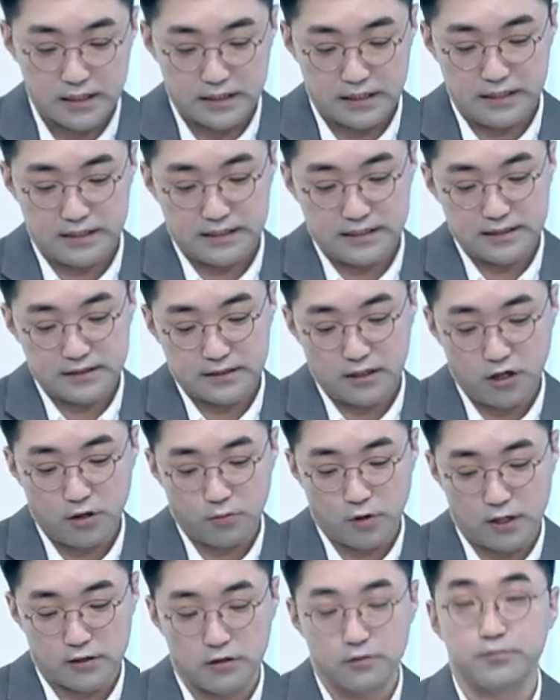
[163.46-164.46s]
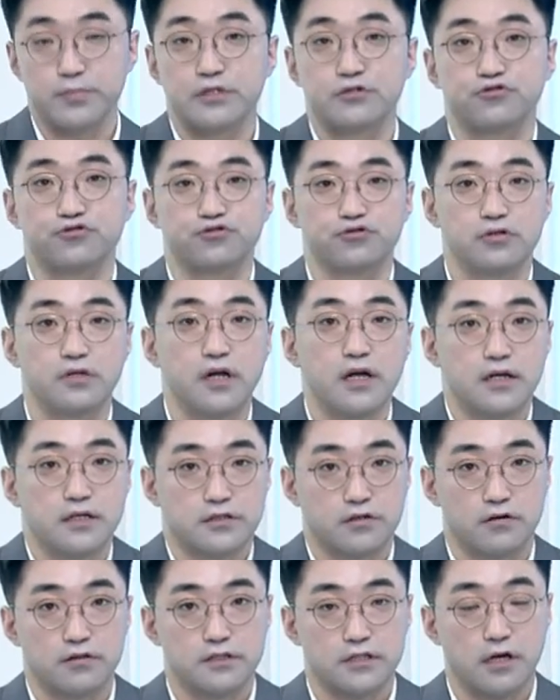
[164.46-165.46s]
이 신사업 관련 비중을
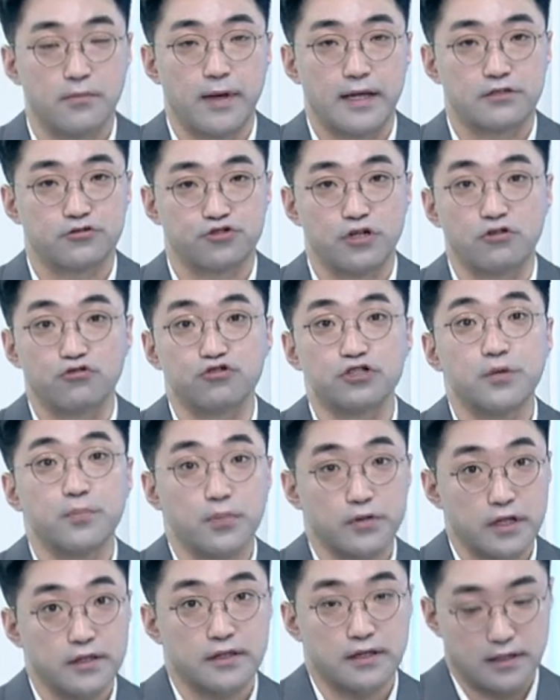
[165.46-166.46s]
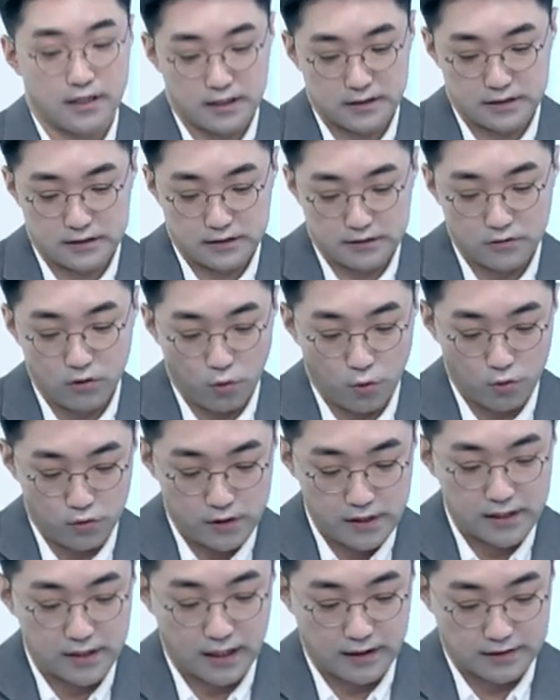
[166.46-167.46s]
전체 매출의 60%까지
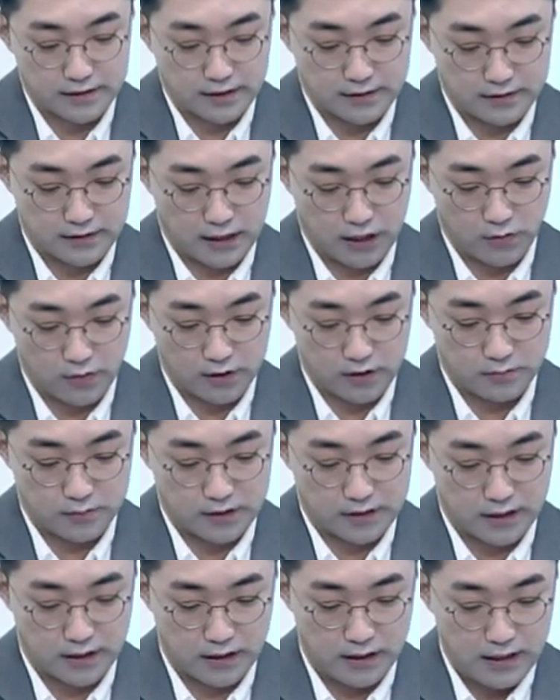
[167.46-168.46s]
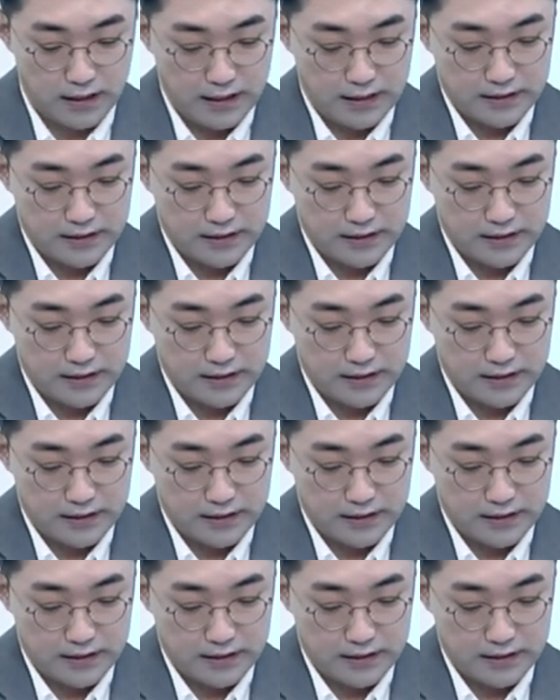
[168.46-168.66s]
끌어올리겠다는 계획입니다.